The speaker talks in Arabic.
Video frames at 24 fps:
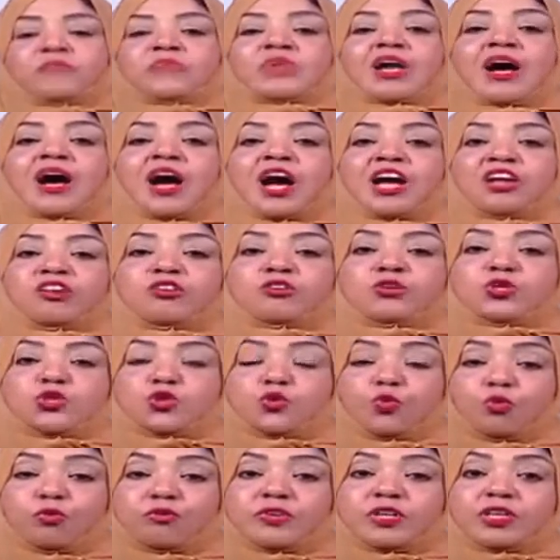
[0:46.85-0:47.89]
تعال
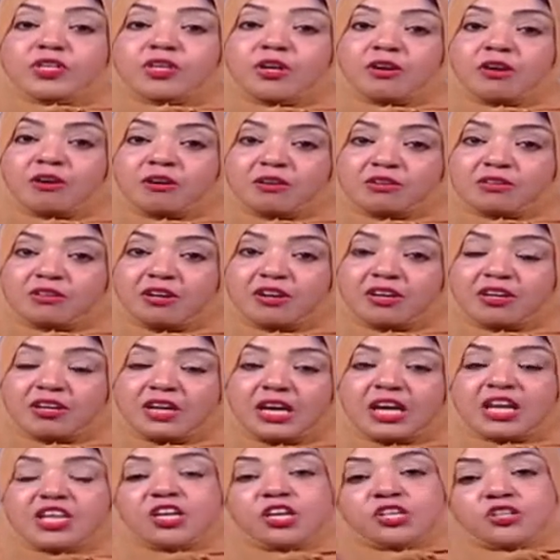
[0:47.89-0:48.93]
نشوف النهارده
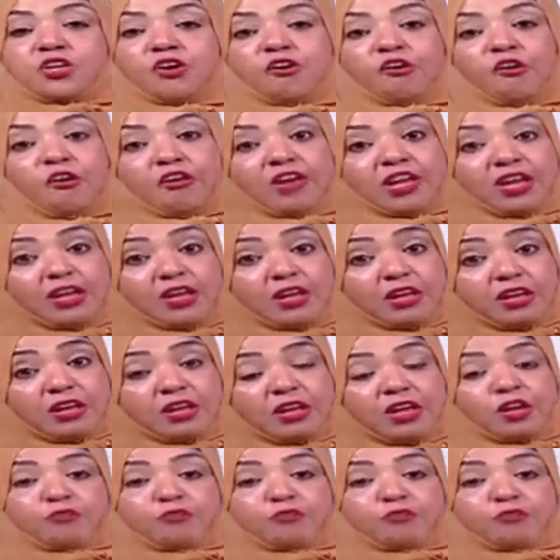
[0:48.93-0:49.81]
يا ترى ايه